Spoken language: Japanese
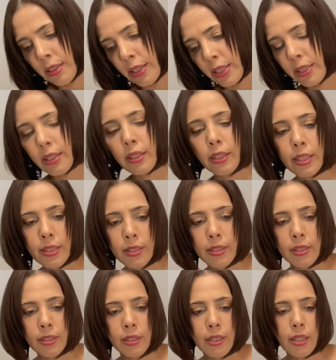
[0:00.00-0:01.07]
先
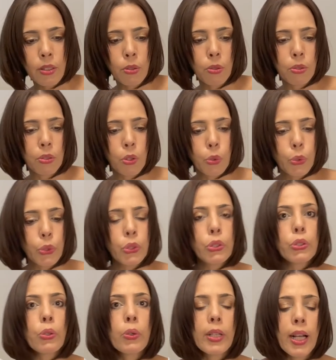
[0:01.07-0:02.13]
月、韓国の副首
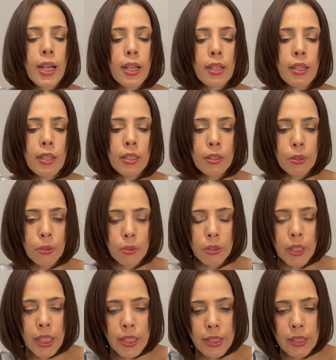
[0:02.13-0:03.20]
相が6
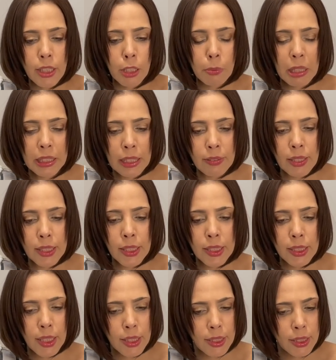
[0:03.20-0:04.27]
月または
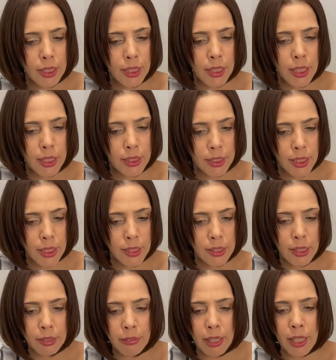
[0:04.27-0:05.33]
7月から8月
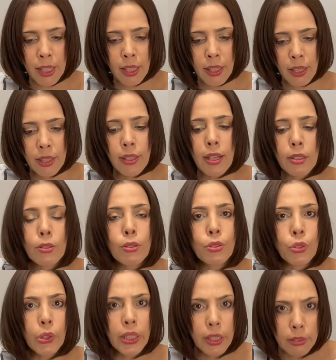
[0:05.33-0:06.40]
には韓国
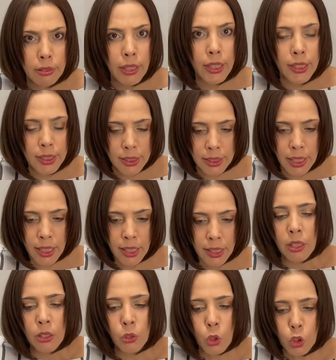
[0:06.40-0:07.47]
のインフレ率が
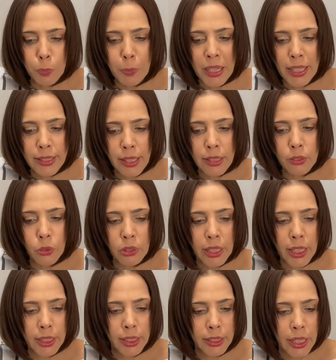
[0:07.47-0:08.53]
6%
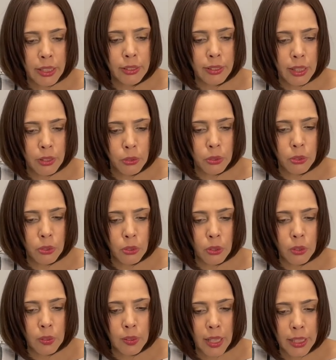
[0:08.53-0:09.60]
台になるだろう
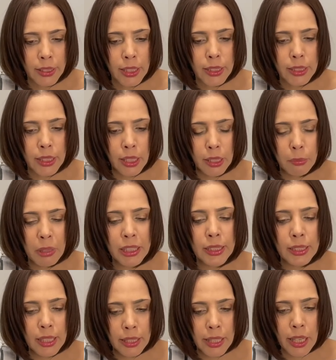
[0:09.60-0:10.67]
と話していま
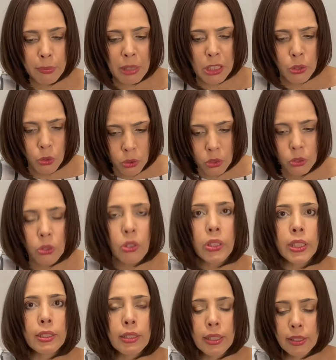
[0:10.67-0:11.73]
したが、まあ、その通
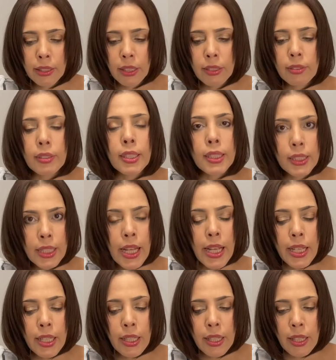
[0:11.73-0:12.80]
りになっているんですね。